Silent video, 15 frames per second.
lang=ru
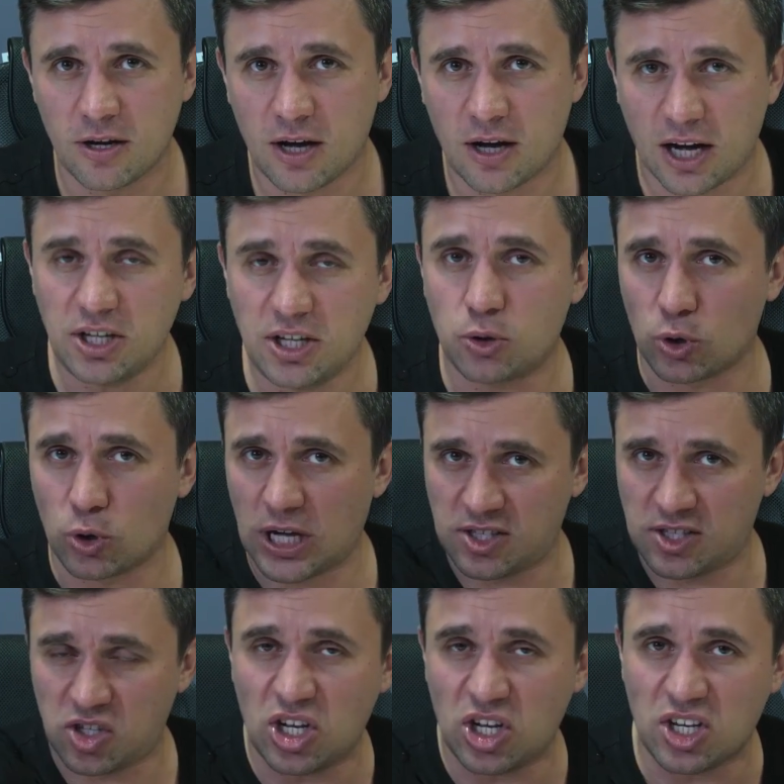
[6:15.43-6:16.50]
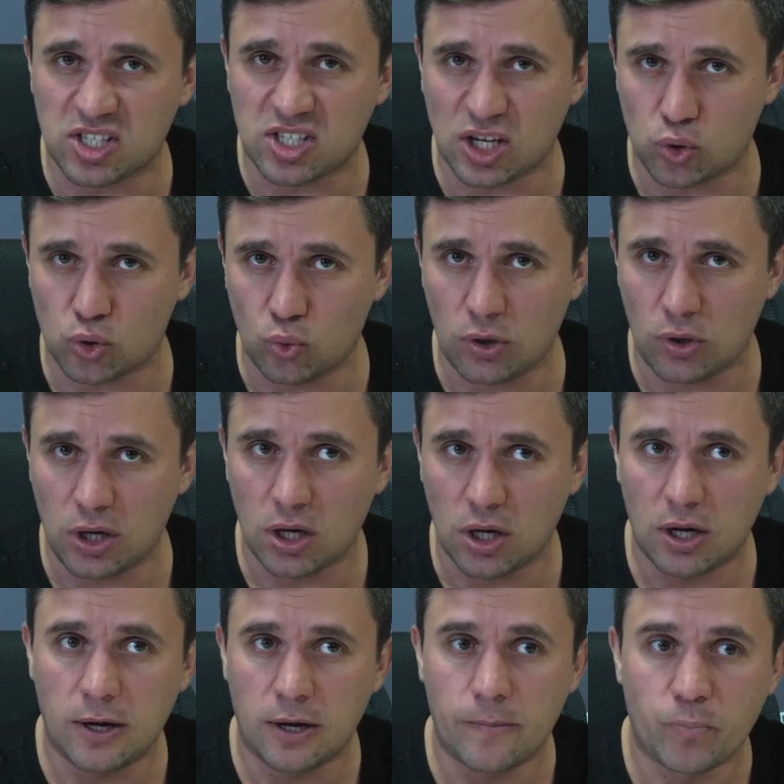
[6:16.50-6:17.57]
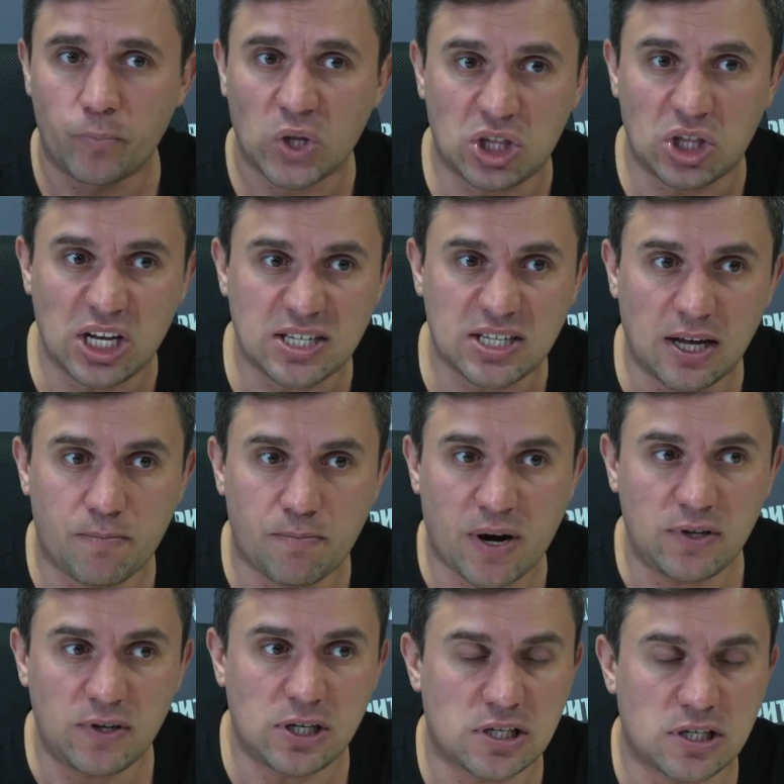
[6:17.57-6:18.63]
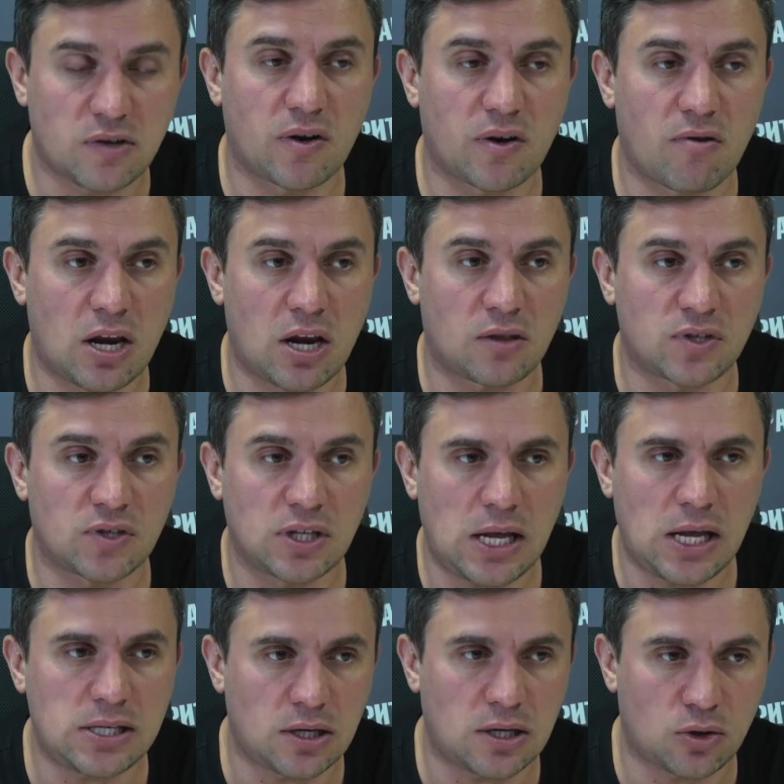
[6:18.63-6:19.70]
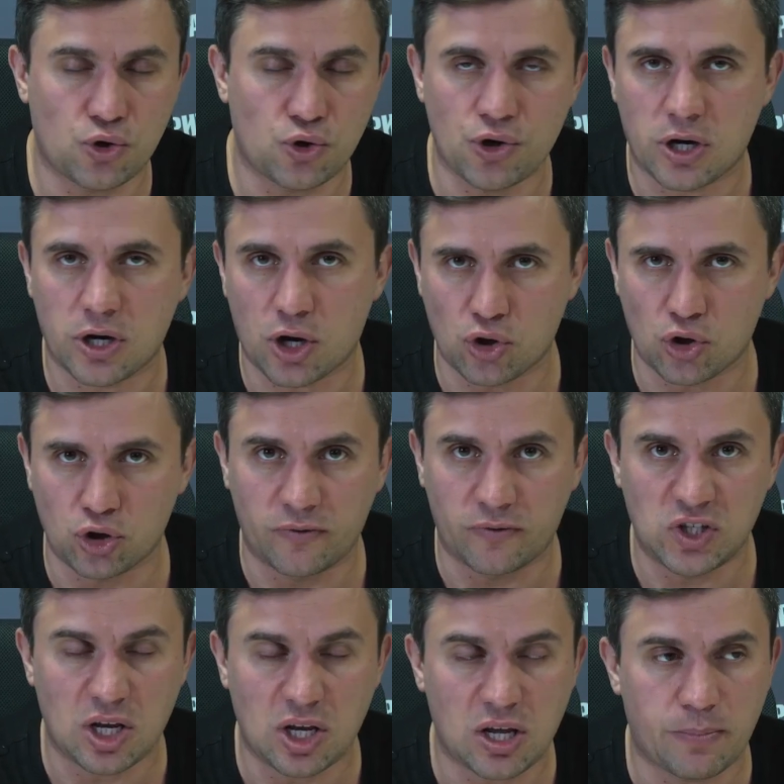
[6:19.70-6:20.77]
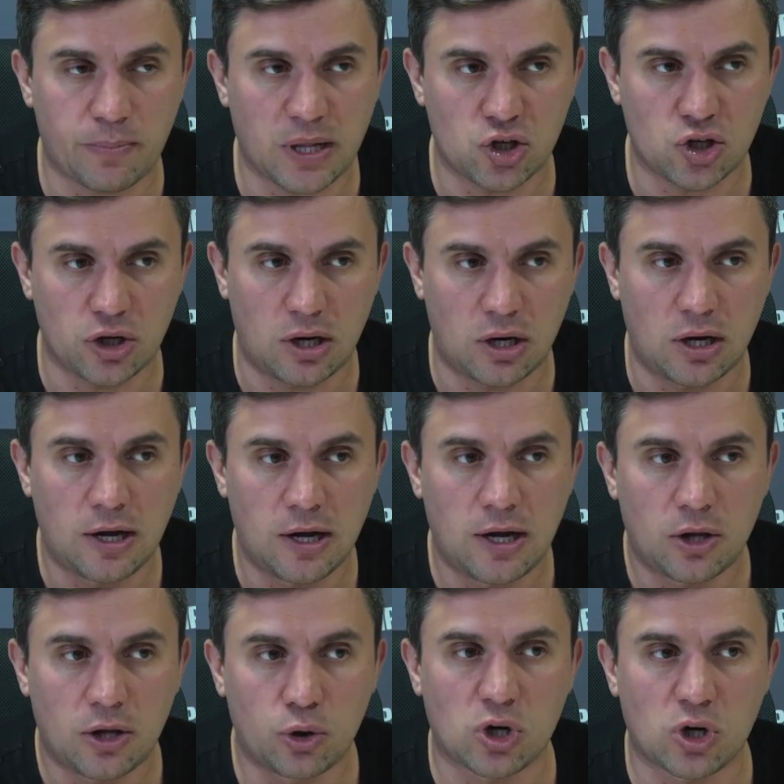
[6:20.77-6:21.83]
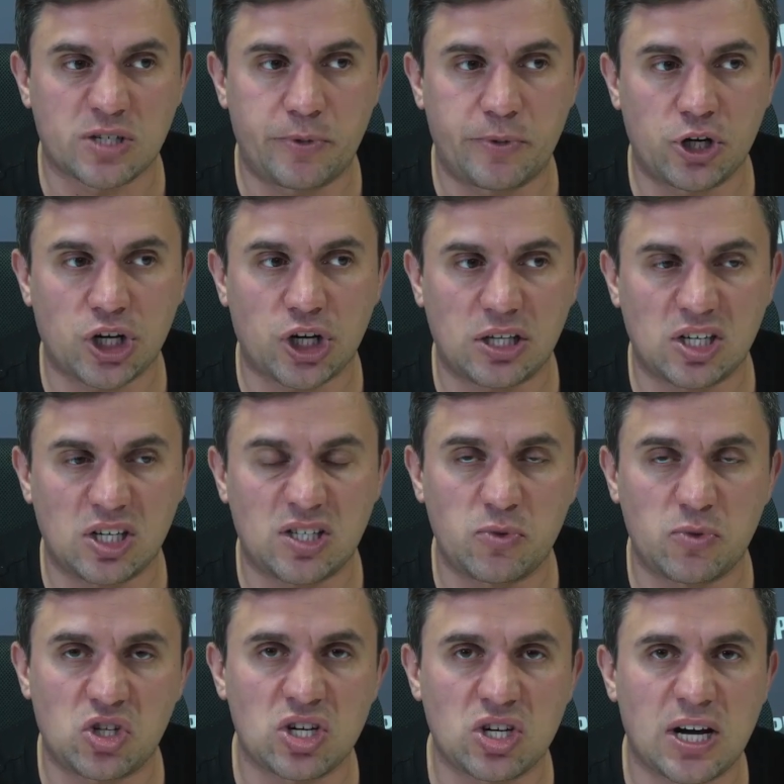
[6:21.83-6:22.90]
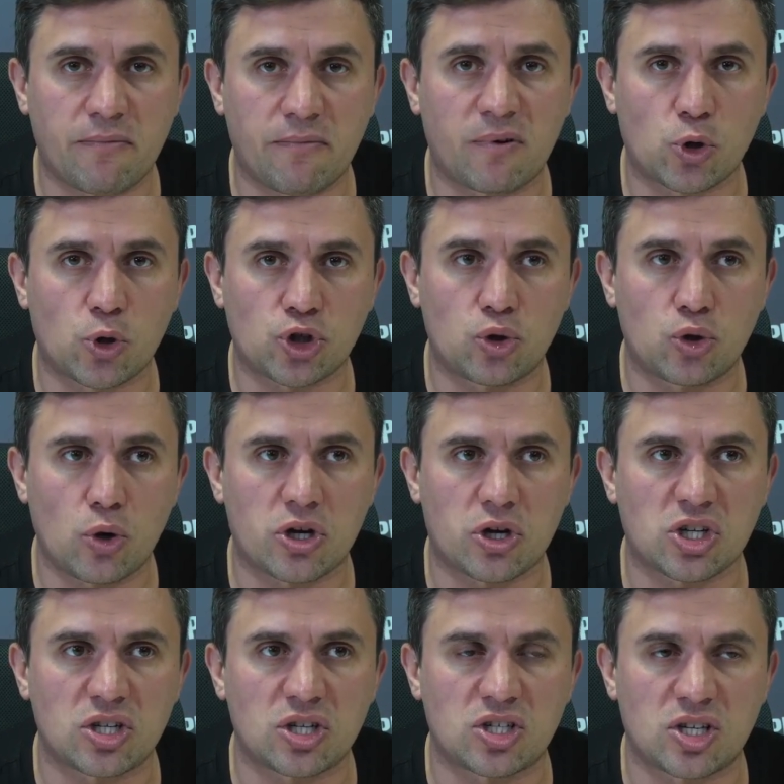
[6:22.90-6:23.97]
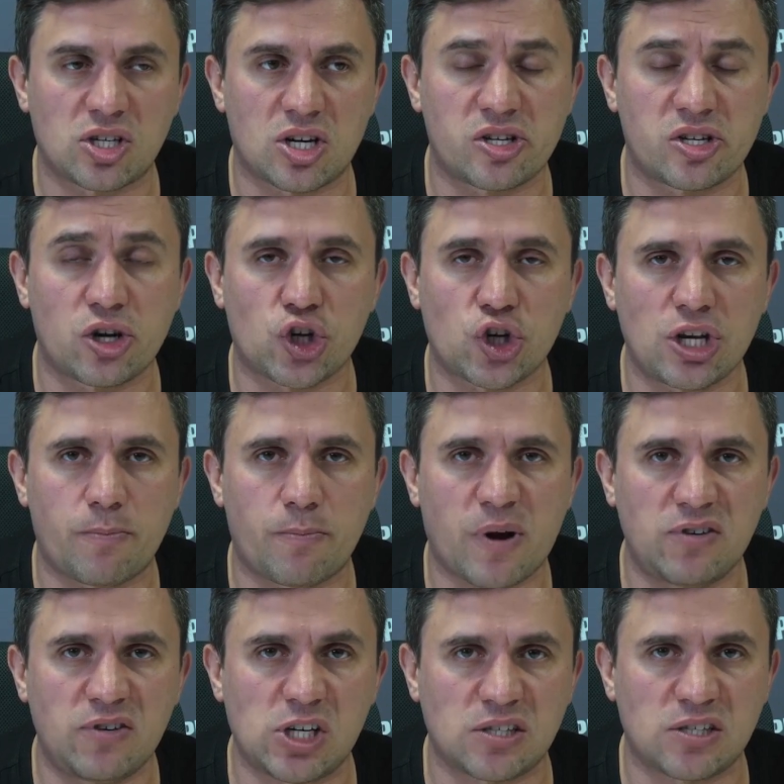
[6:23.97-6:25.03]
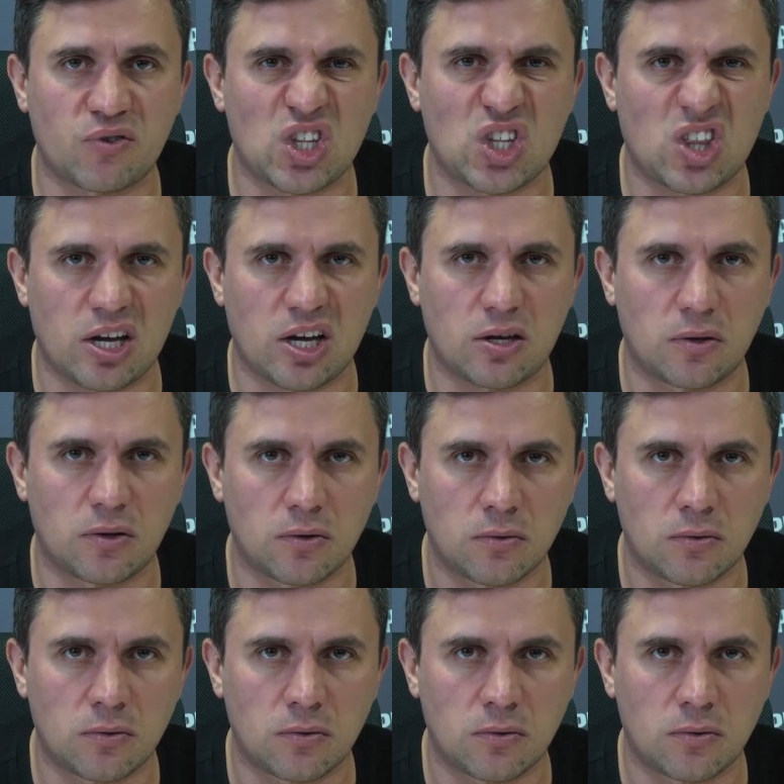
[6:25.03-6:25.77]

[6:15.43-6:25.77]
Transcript: Они туда эти деньги засунули. Китайское правительство говорит, вы знаете, это очень хорошо, что вы деньги положили, но распоряжаться этими деньгами вы можете только с разрешения правительства Китая.